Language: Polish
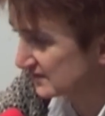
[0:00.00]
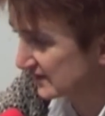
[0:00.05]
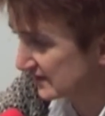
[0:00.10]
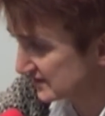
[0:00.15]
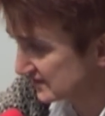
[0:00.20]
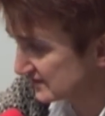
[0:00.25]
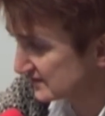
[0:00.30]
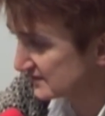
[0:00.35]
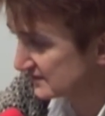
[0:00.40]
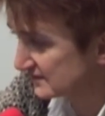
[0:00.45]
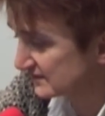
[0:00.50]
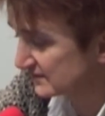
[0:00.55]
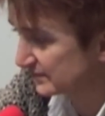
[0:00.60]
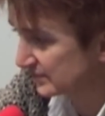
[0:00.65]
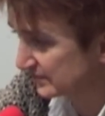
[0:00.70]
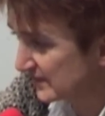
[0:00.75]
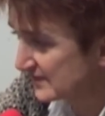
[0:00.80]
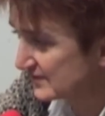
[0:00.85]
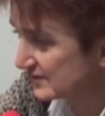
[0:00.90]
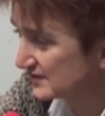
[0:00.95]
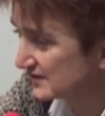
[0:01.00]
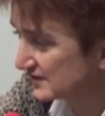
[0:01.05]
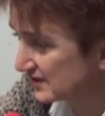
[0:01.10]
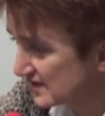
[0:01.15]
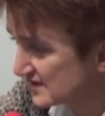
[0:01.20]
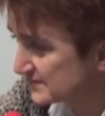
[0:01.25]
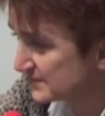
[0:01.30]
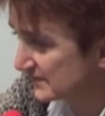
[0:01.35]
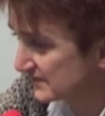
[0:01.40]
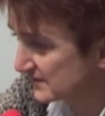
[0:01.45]
Znaczy, Pendolino no
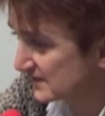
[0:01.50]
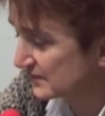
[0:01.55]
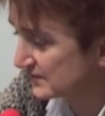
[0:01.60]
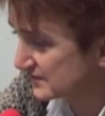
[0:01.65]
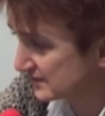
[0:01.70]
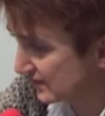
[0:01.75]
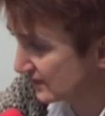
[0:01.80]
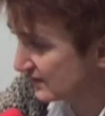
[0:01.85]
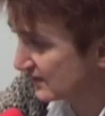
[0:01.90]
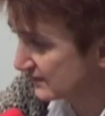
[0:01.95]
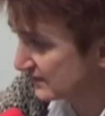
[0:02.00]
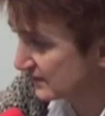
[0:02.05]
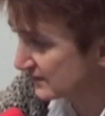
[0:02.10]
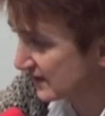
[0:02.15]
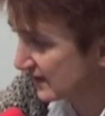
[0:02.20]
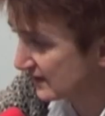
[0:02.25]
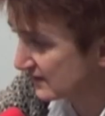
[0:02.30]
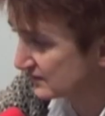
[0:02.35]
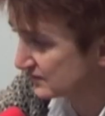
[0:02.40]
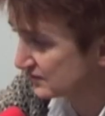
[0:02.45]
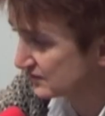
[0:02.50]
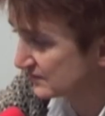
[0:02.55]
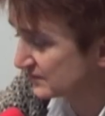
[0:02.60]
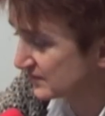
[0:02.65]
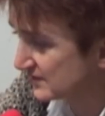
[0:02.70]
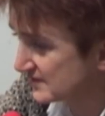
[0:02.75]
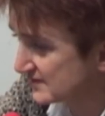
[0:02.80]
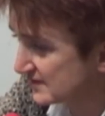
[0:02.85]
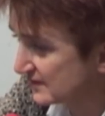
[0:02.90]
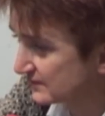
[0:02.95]
jest pewną skokową jakością,
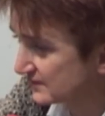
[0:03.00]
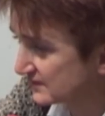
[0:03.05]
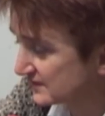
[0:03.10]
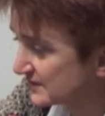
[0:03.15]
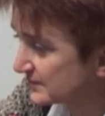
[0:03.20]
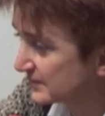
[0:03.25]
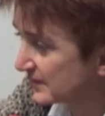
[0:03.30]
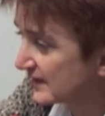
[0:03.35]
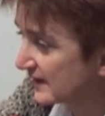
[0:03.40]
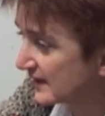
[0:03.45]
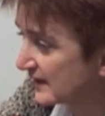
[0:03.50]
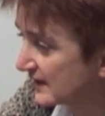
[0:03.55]
bo jest nowy typ